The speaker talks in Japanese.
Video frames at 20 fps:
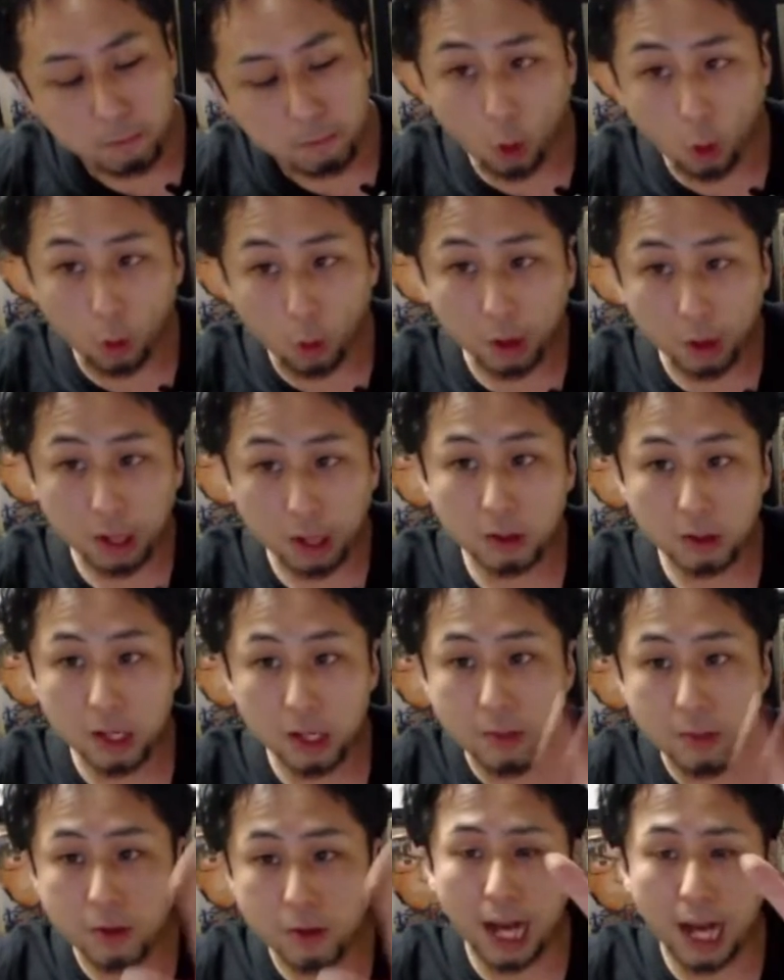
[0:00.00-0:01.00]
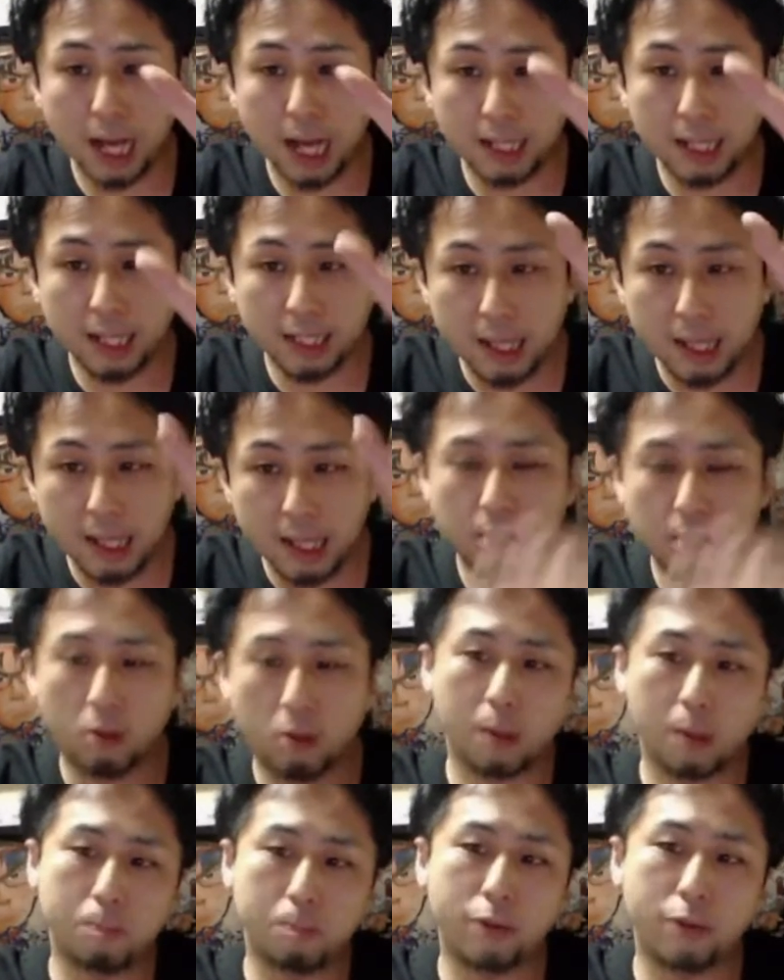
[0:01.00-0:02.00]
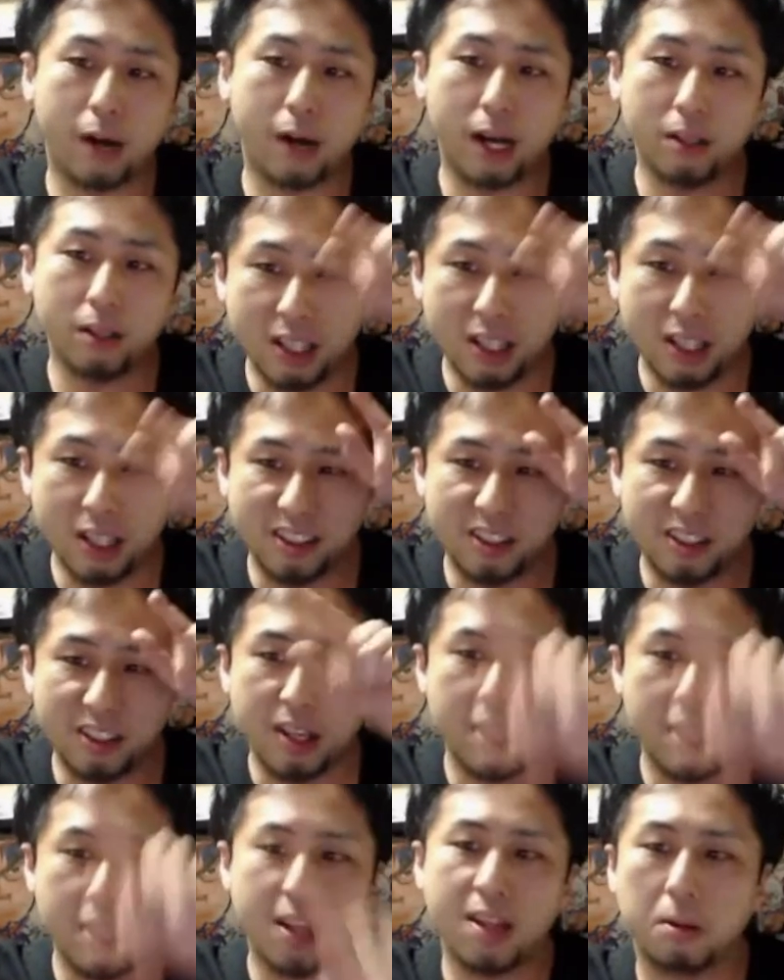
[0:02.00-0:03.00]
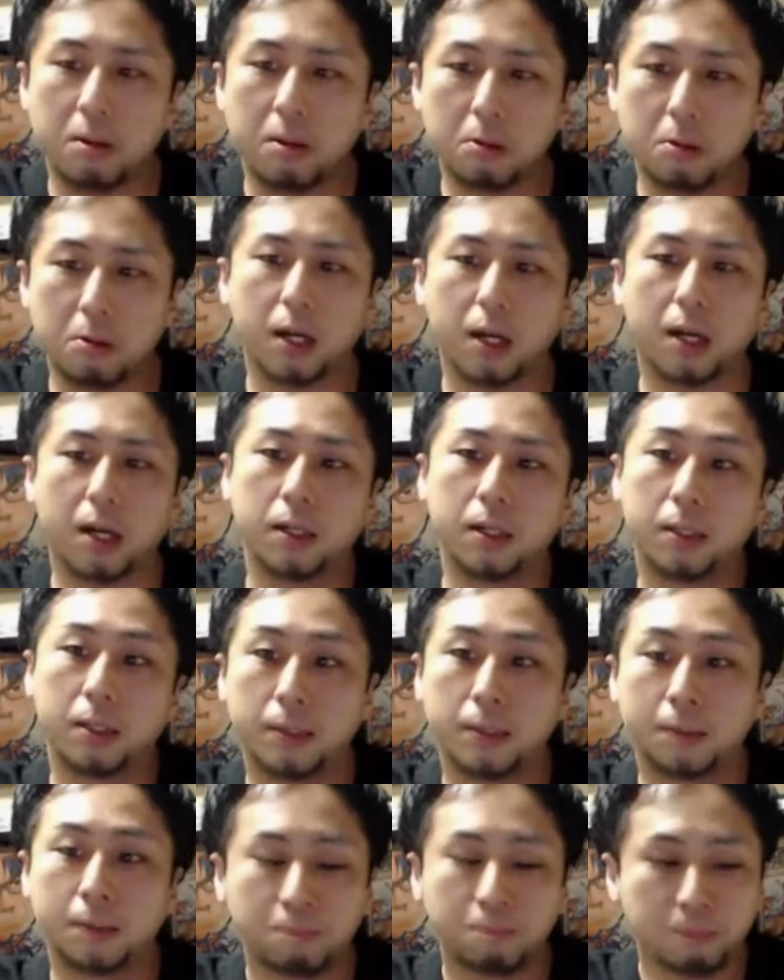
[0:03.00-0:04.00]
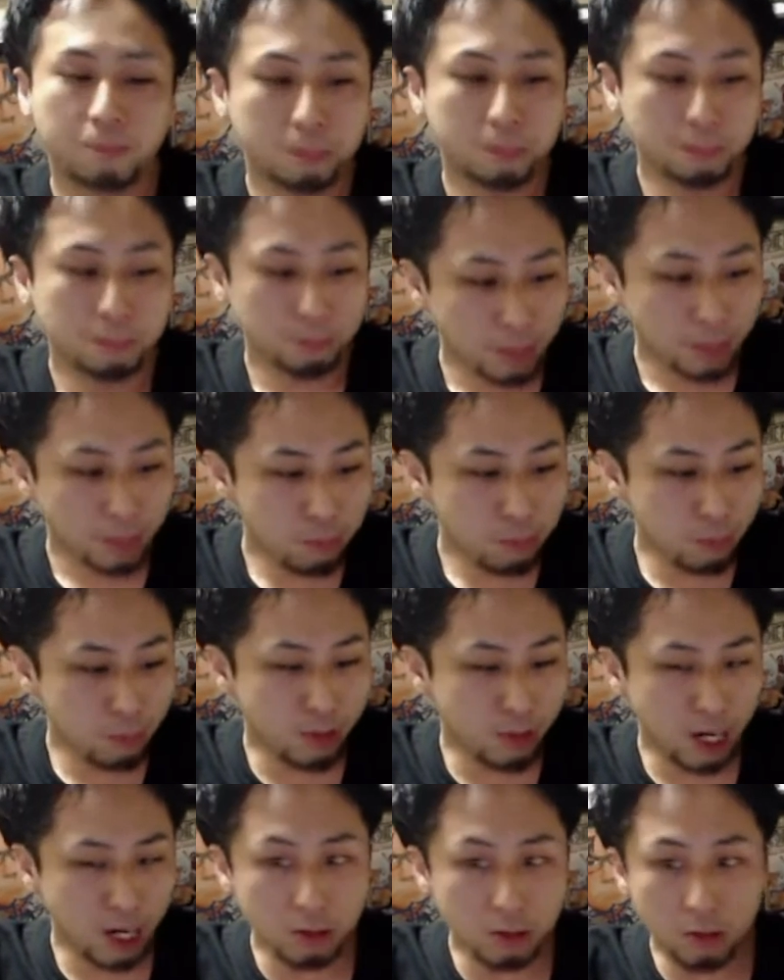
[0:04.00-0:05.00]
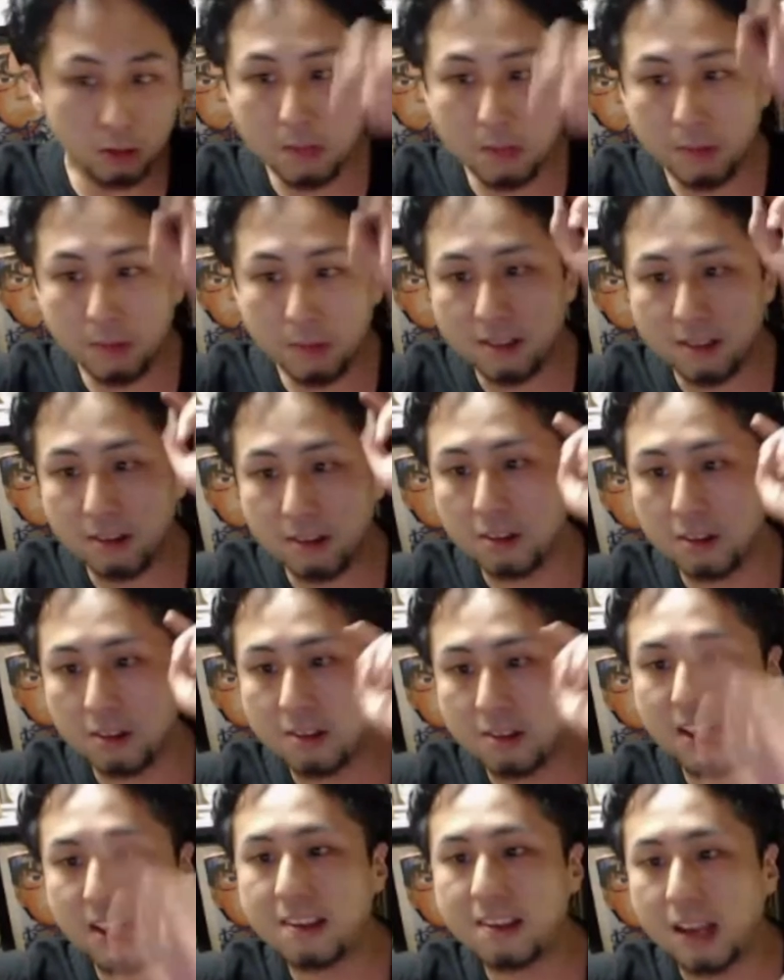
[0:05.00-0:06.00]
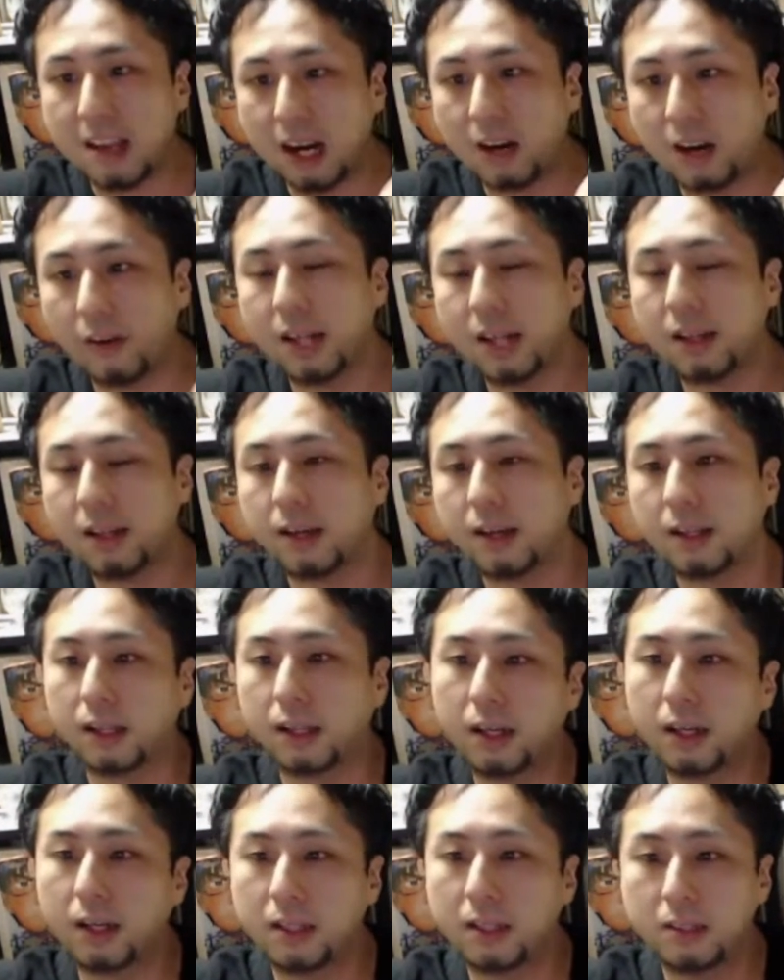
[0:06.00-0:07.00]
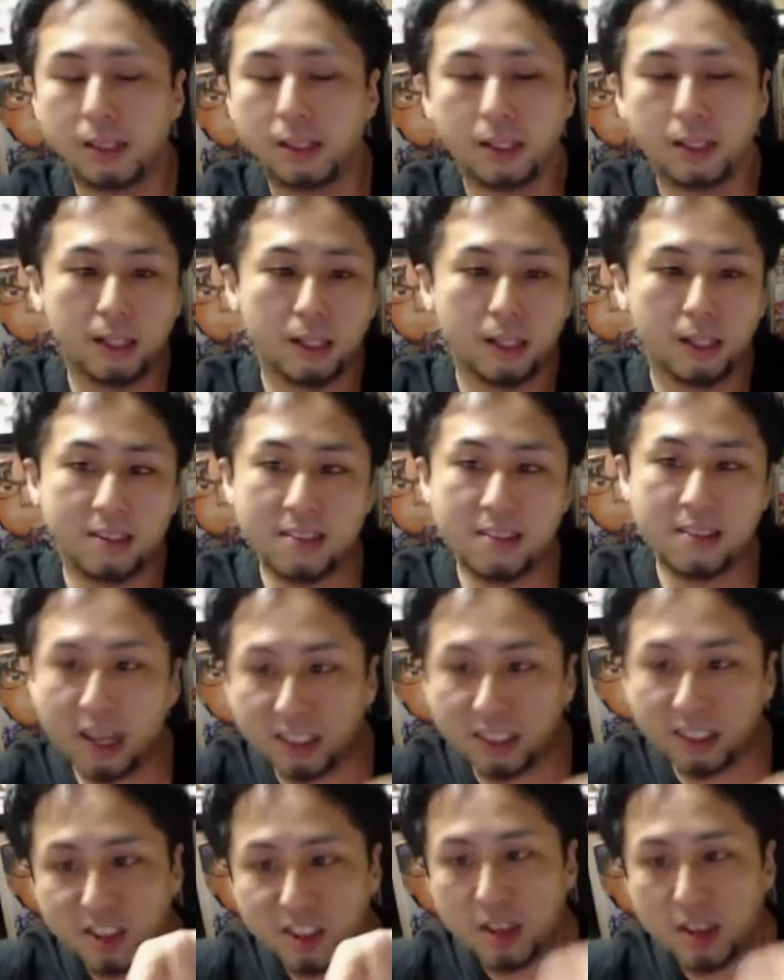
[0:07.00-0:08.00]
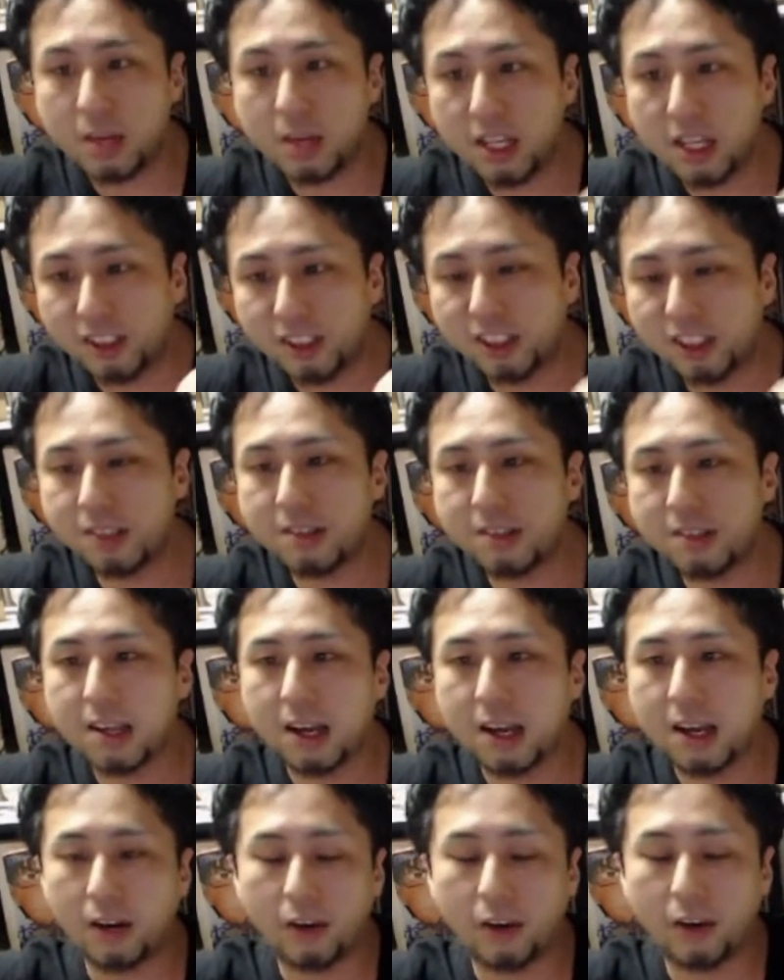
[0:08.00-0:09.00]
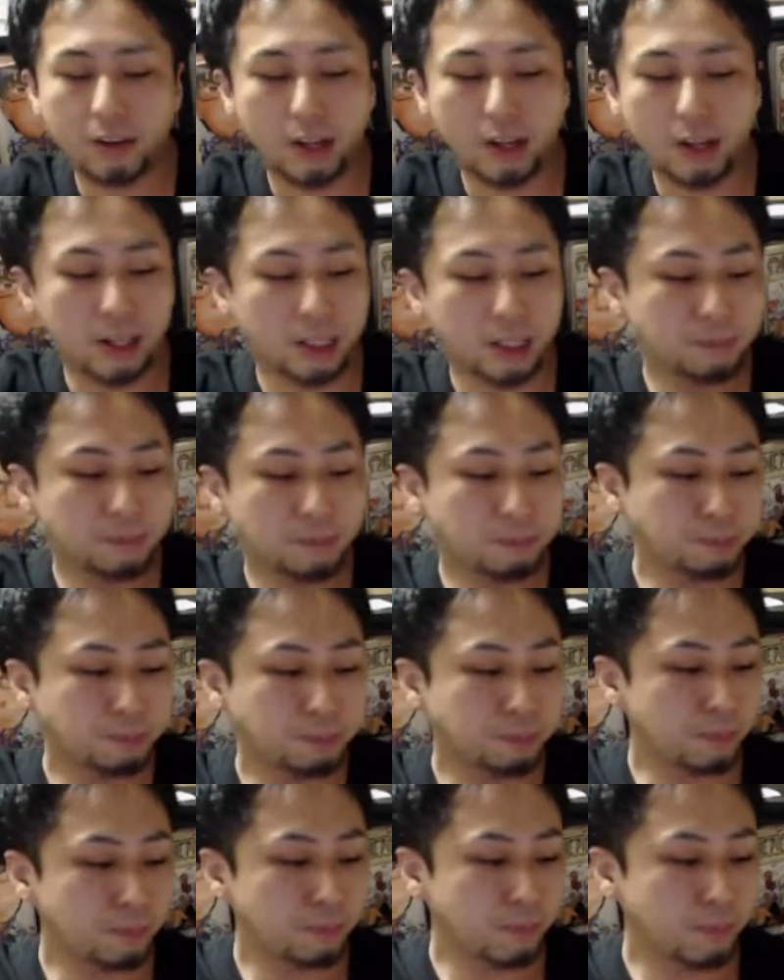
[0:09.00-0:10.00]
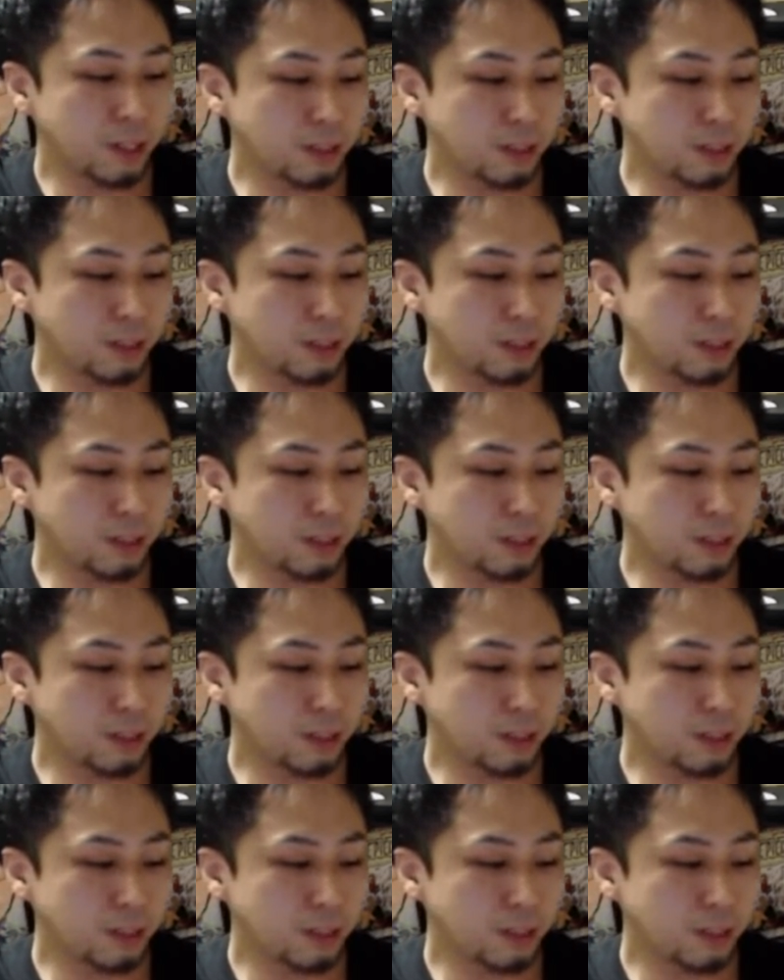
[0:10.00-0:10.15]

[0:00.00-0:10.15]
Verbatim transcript: 俺の意味分かってねえってことはプラグインしてねえってことだから。プラグを今すぐさせ変わりたかったら。さしてみ。人生変わるから。